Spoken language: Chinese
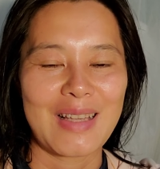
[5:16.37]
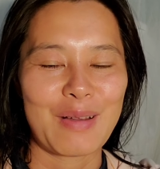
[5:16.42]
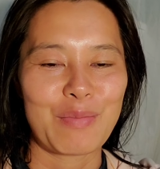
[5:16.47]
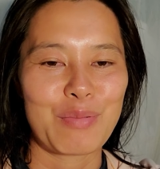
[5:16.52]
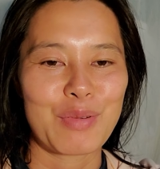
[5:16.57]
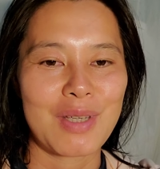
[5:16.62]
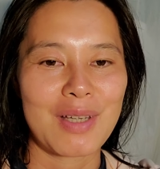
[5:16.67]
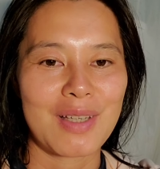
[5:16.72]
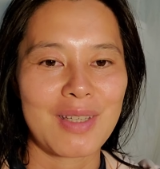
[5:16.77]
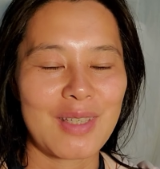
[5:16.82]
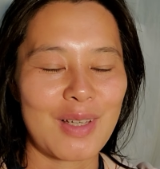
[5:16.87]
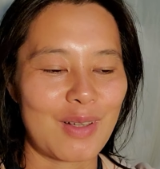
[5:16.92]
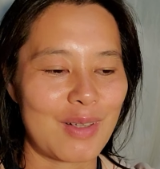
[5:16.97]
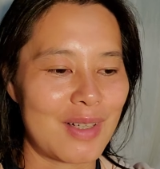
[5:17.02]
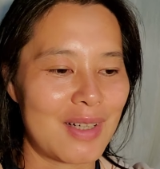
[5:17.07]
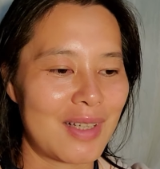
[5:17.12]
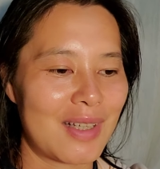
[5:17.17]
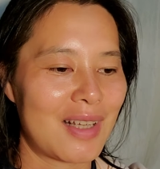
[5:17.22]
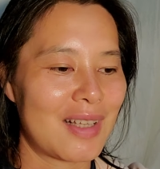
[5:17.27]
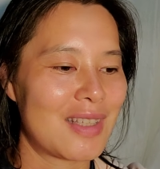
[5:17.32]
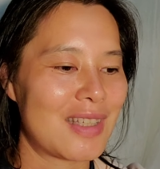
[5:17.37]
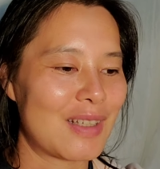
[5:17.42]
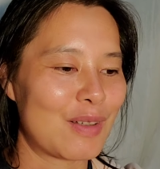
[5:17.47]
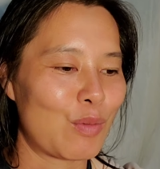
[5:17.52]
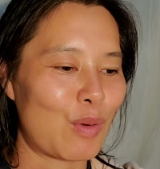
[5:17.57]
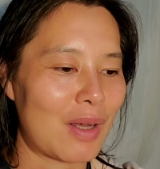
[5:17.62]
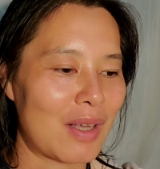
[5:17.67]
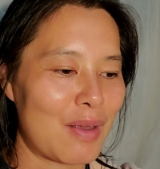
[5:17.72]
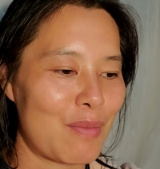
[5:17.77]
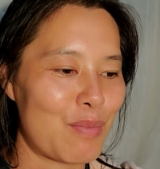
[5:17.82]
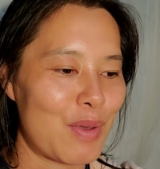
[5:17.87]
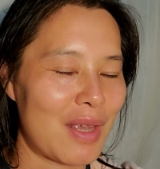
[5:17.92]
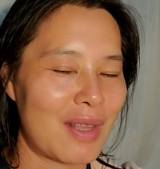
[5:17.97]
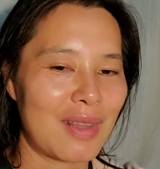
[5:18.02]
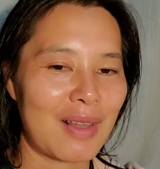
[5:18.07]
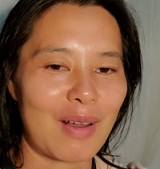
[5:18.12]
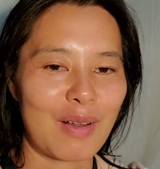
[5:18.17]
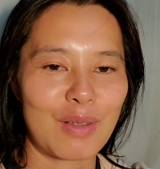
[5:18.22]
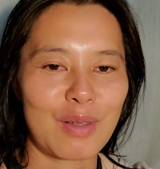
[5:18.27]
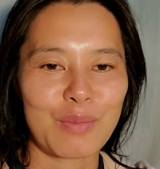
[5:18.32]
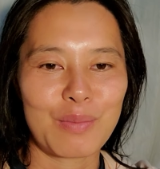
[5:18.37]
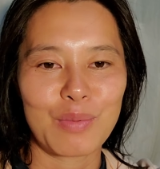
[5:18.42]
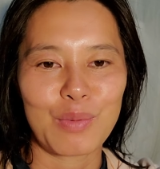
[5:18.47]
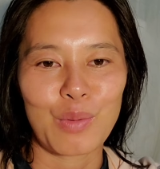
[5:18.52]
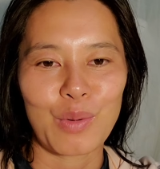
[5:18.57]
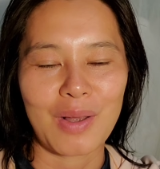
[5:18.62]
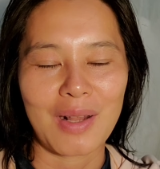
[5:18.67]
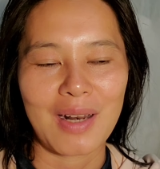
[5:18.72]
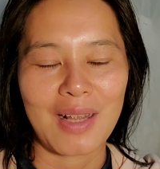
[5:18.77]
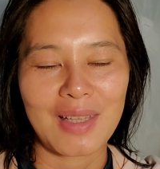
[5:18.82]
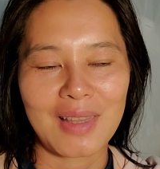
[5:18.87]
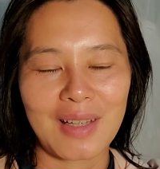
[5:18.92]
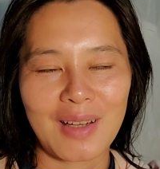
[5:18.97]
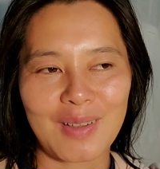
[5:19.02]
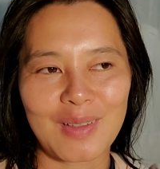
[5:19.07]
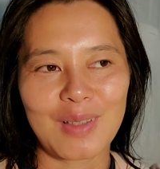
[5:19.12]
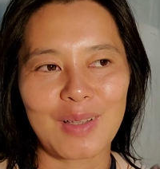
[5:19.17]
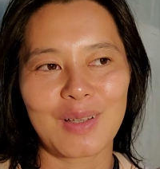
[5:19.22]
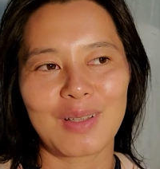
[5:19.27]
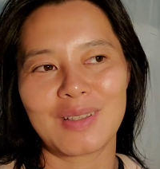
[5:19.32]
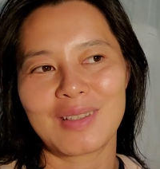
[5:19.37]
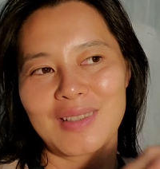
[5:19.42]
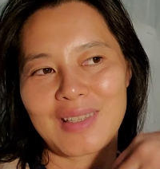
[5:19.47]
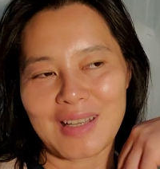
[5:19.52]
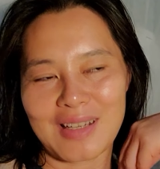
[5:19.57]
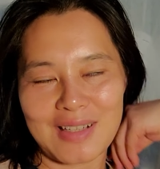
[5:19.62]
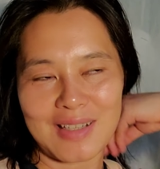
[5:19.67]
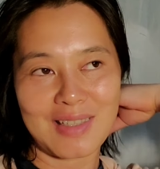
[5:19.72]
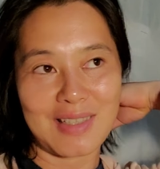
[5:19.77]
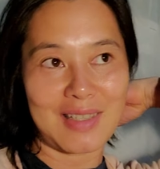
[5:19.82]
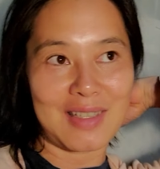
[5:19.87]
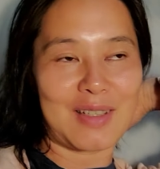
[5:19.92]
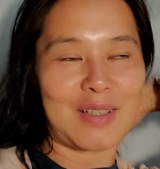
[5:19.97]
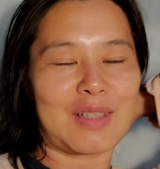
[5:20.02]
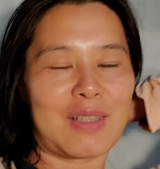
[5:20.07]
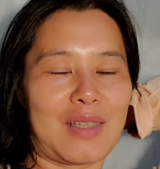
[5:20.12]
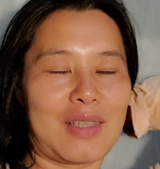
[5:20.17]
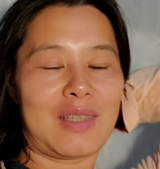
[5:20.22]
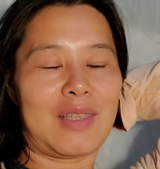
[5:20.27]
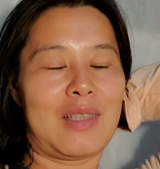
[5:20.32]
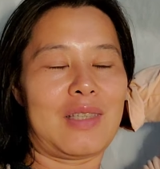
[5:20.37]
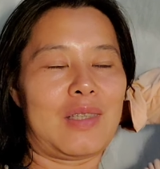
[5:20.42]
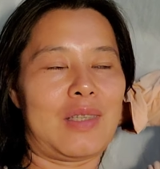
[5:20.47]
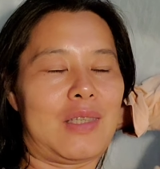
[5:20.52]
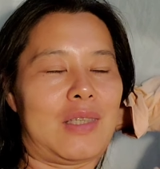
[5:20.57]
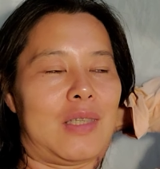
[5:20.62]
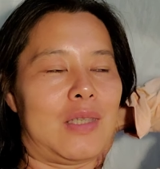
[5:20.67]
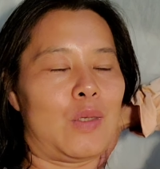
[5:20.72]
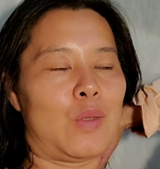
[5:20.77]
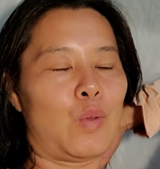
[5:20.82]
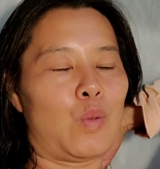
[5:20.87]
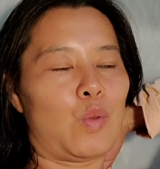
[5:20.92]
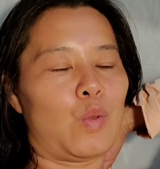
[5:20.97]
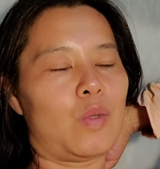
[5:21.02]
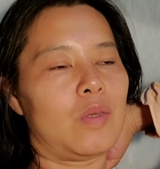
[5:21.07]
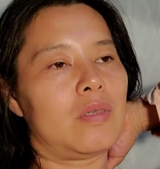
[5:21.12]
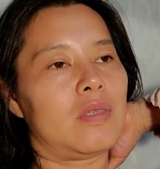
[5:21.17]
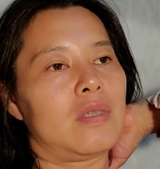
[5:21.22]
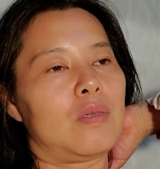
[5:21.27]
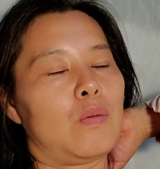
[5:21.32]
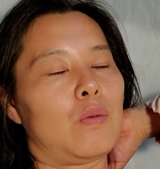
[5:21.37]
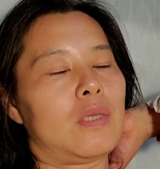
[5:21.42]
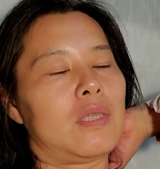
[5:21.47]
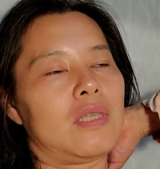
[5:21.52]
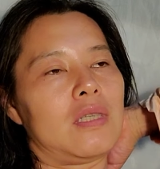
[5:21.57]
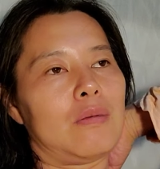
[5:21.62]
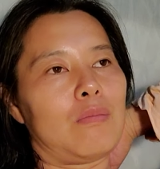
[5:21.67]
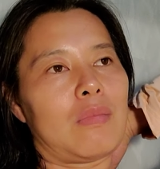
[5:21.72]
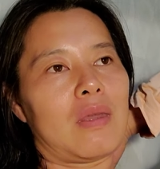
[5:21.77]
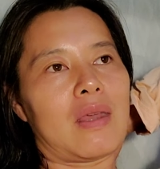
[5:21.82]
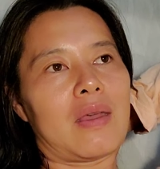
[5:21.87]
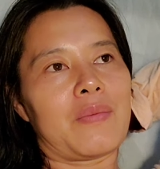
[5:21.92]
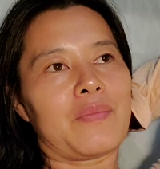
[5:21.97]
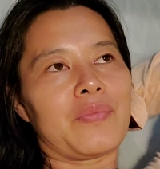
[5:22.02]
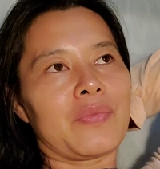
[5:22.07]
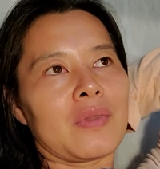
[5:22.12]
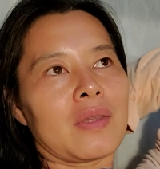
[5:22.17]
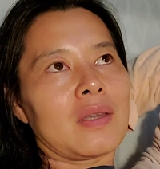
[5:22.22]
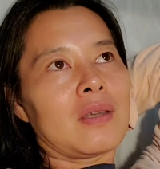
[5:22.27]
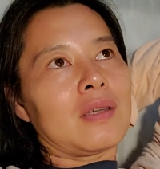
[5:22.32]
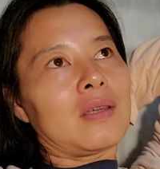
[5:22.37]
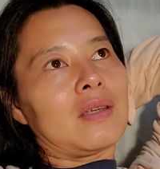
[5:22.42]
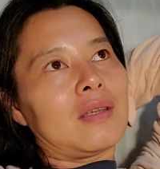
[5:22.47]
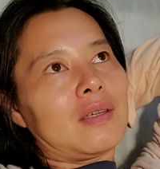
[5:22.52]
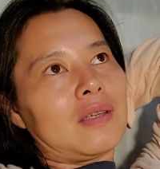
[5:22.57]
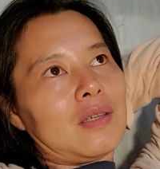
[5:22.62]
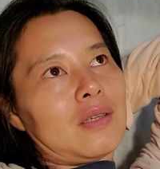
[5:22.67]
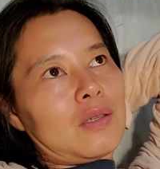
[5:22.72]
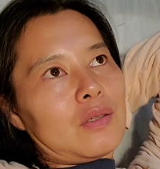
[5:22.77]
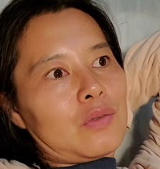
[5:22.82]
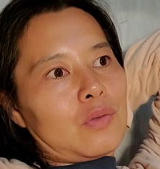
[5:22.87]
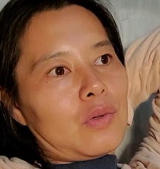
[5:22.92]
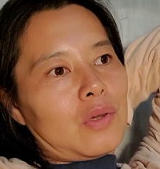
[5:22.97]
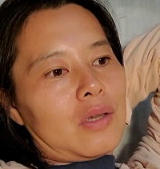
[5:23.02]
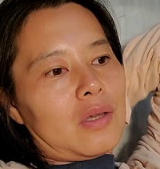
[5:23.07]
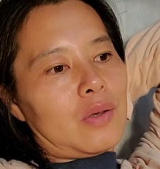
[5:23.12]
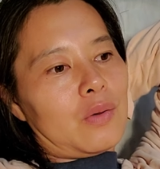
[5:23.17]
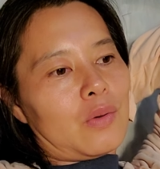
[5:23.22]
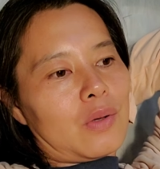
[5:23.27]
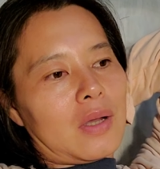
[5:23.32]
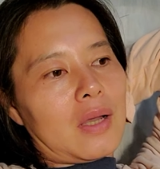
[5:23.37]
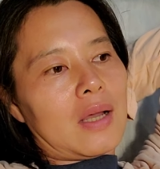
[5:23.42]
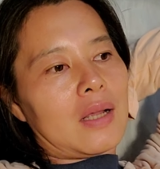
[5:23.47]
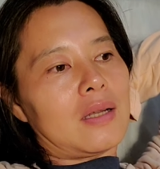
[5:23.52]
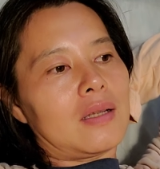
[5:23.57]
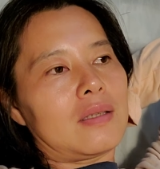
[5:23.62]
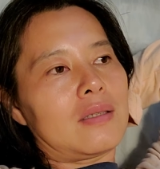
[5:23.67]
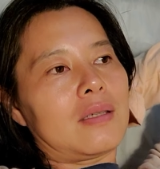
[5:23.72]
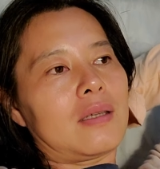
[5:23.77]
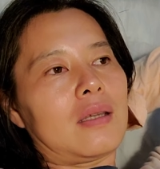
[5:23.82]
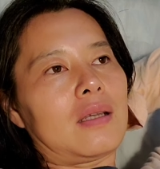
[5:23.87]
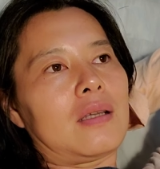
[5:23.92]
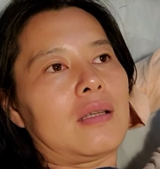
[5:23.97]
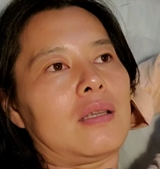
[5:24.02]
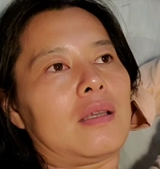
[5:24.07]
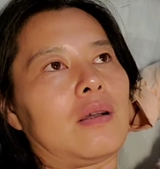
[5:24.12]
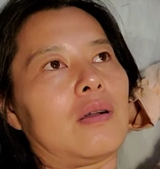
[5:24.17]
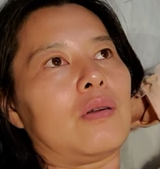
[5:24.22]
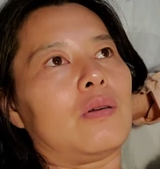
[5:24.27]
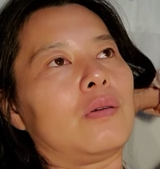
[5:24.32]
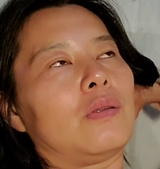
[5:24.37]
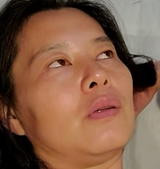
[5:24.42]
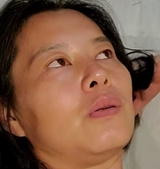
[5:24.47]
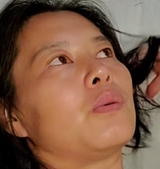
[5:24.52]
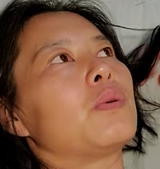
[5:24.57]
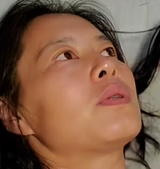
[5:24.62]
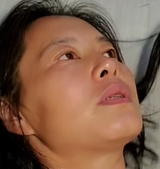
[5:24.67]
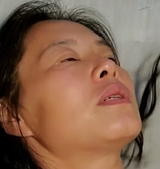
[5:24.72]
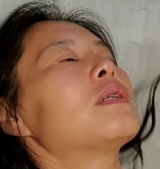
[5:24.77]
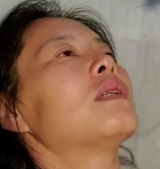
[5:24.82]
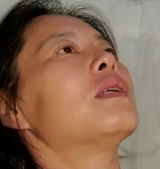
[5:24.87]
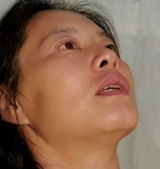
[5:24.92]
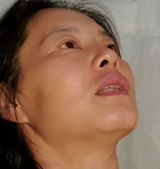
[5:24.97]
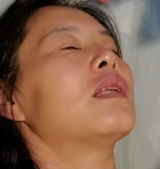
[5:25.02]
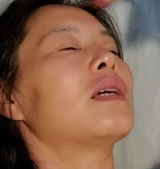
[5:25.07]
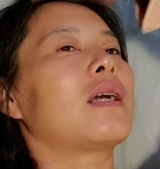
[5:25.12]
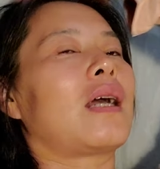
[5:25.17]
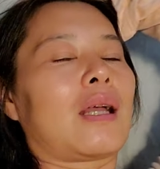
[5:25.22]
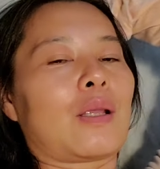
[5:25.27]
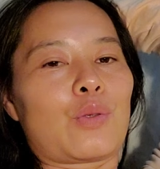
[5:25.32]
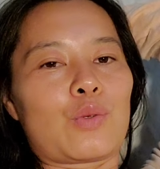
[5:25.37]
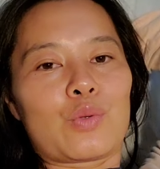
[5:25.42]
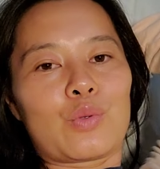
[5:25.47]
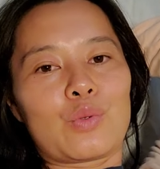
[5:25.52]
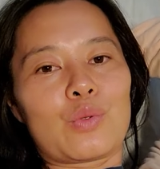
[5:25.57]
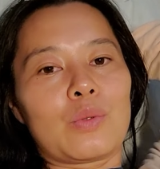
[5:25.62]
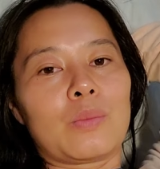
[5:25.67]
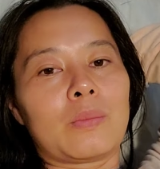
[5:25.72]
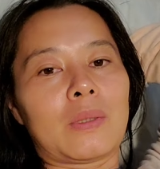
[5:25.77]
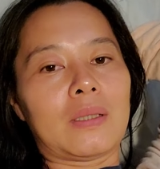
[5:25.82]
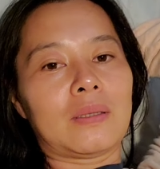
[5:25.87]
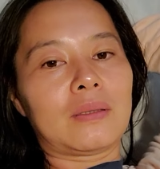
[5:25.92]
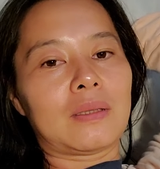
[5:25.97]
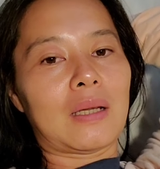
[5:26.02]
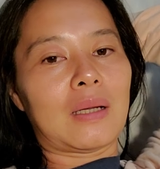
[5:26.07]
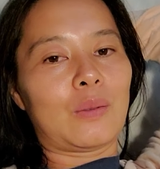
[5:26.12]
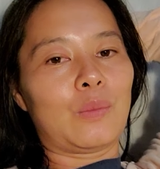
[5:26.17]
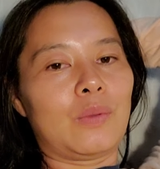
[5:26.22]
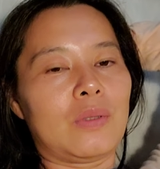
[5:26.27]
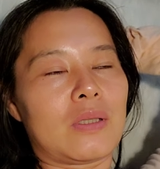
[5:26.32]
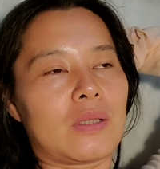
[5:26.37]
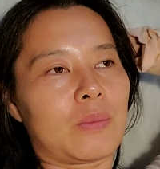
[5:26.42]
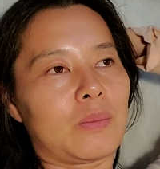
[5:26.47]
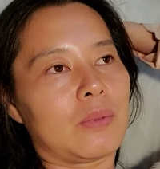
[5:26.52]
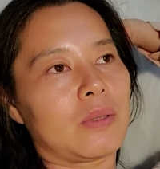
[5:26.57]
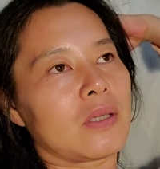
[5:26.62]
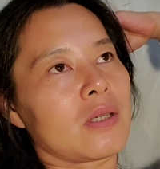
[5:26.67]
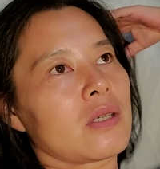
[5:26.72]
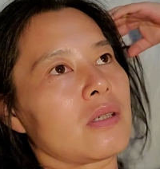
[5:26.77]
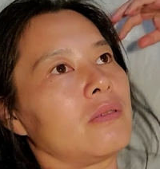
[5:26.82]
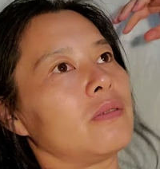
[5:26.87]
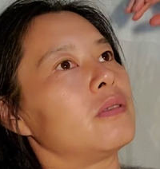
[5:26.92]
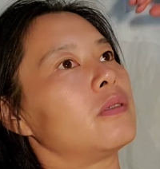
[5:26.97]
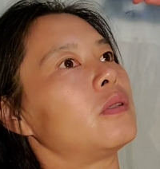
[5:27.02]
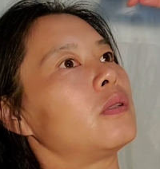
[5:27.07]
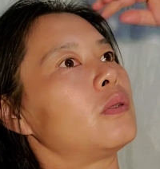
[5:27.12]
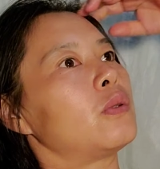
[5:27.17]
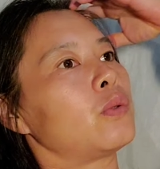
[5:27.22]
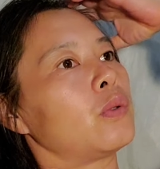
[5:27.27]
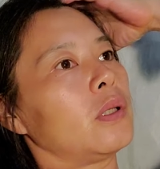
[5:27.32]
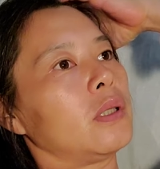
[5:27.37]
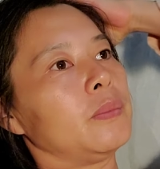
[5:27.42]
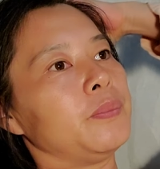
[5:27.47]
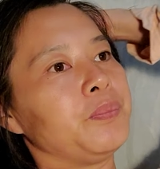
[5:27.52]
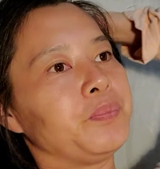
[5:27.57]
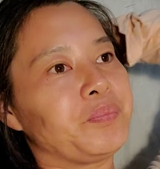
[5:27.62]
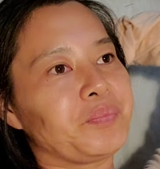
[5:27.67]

它不像小乘，它只往一边导，它不回来导的，它是只是去记记面。所以我看了这个以后呢，我心里的感触就蛮大。为什么师傅会说，